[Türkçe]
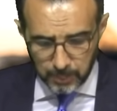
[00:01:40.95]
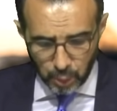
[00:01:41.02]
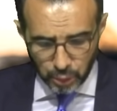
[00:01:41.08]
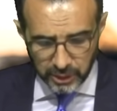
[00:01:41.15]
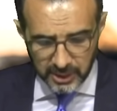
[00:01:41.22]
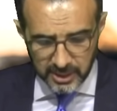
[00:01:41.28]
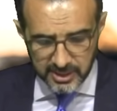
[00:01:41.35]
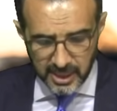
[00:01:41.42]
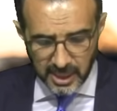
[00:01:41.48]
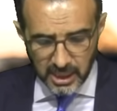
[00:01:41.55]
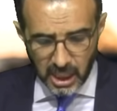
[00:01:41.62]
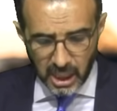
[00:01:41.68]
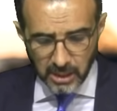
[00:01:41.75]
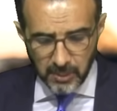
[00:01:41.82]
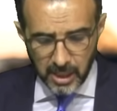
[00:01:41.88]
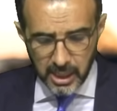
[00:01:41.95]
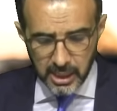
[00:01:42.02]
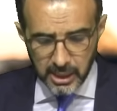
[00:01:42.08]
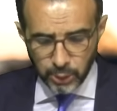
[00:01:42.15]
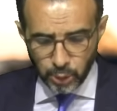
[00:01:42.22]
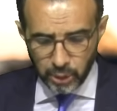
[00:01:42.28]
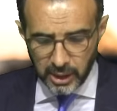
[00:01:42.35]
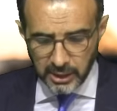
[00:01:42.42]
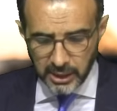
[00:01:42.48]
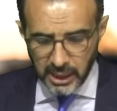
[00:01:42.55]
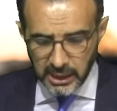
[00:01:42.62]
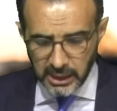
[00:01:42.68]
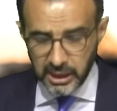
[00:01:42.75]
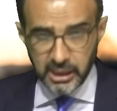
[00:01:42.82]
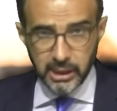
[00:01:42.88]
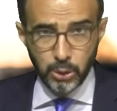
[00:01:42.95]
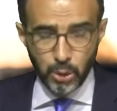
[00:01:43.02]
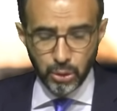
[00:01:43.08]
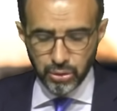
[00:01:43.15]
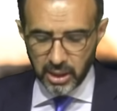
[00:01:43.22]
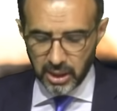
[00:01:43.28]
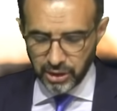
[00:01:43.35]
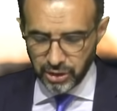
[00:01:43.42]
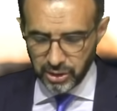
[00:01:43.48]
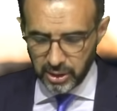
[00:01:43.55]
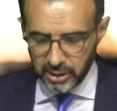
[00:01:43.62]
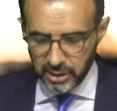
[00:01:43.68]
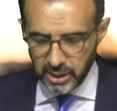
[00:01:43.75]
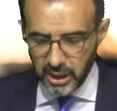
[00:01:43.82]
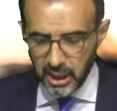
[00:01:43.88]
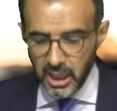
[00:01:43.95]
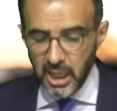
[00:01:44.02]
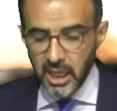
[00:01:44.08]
Portekiz'den Almanya'ya dönenler 2 doz aşılarını